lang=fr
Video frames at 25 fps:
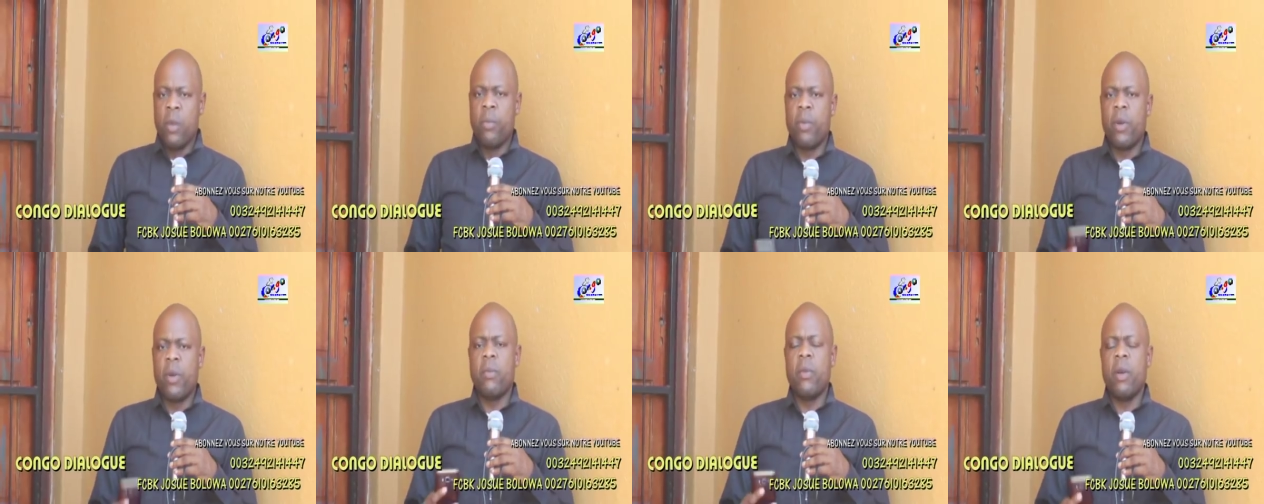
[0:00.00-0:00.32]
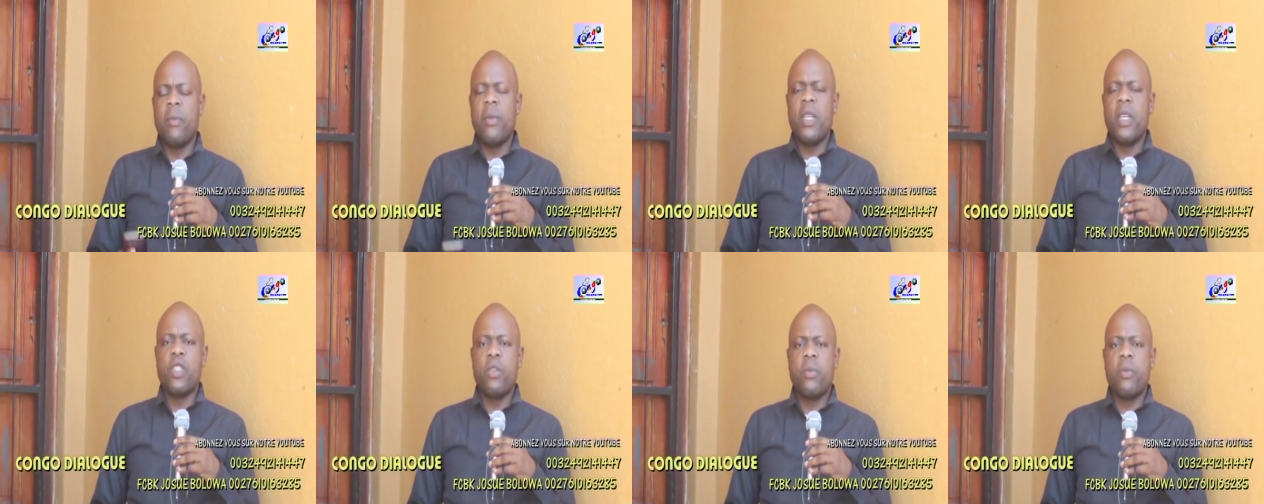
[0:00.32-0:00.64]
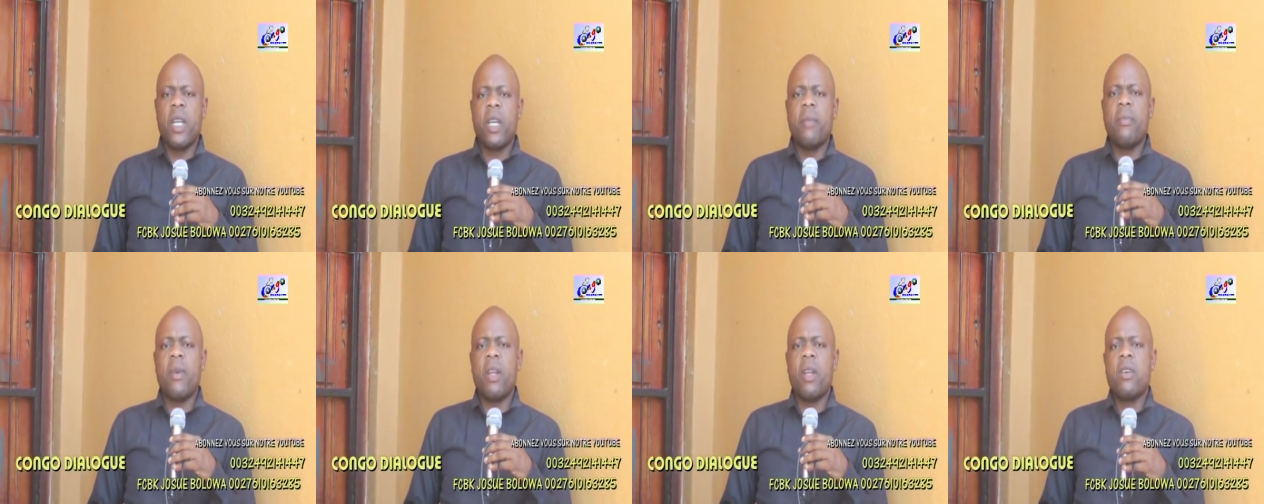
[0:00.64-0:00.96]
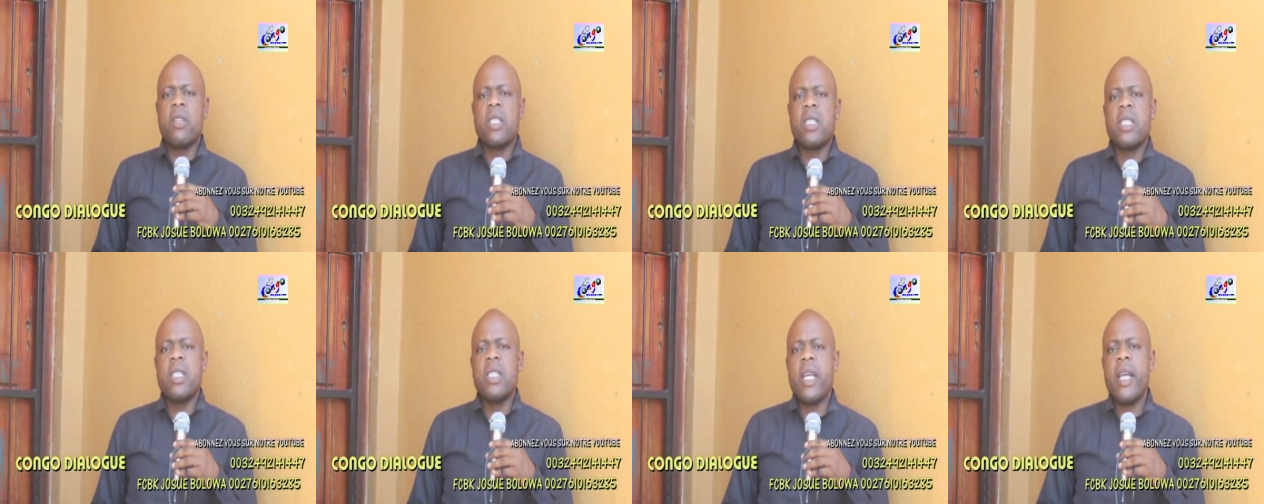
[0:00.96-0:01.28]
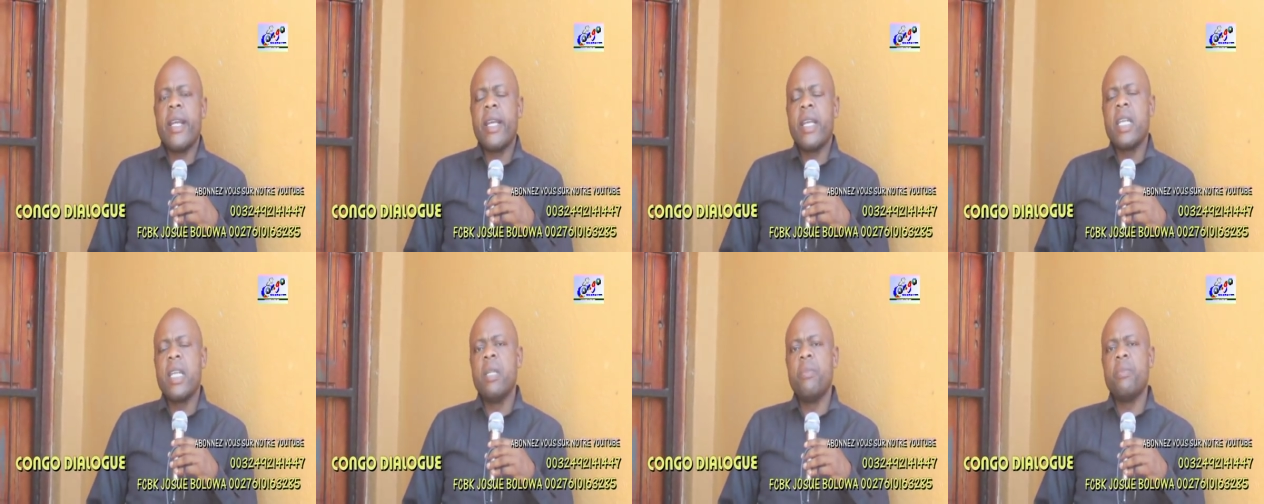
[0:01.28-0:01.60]
Premièrement, j'aimerais balancer
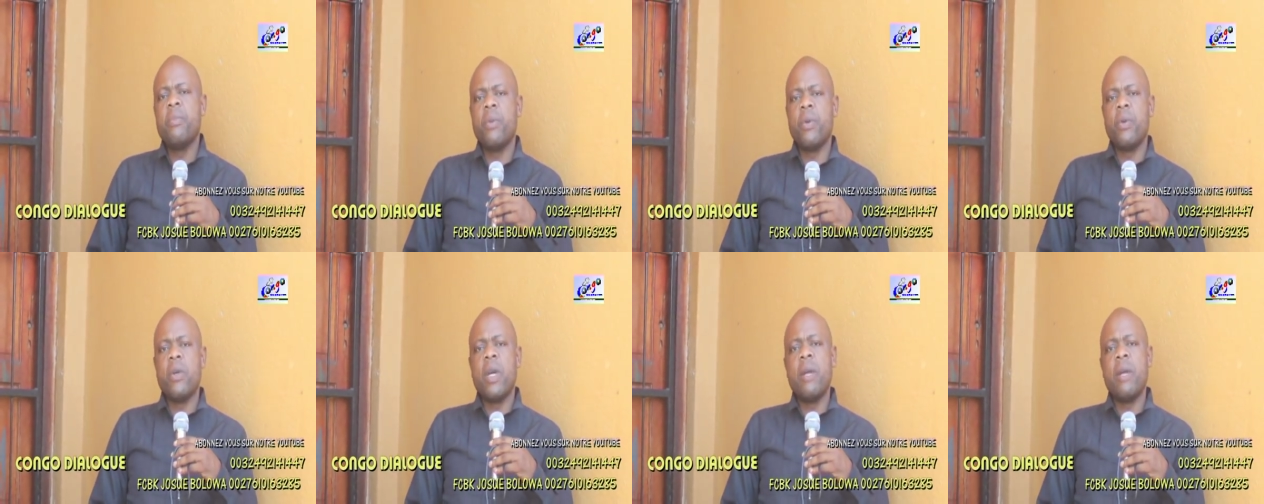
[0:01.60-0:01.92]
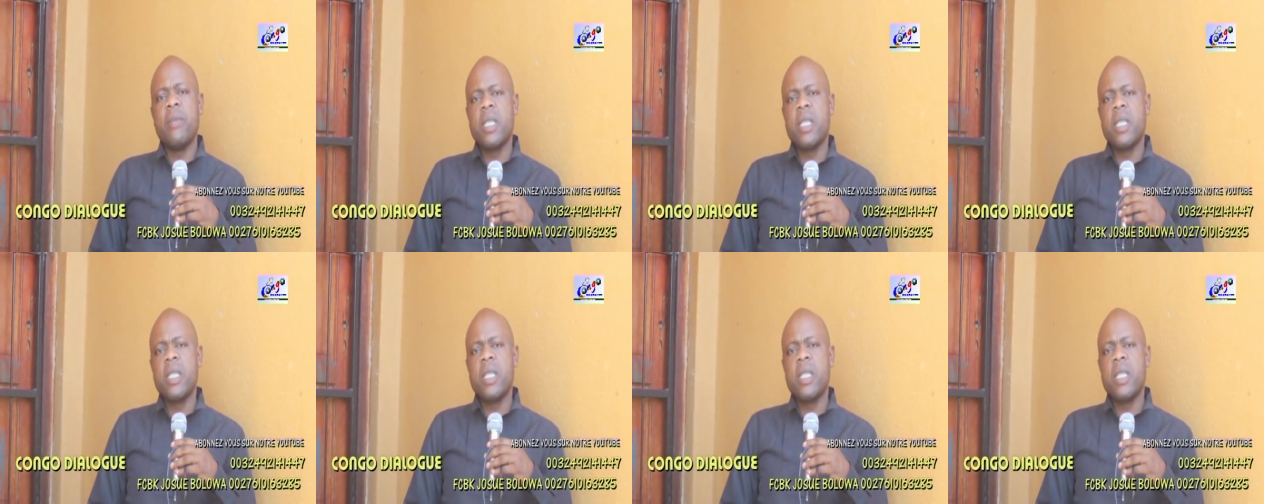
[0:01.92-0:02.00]
un clip, euh,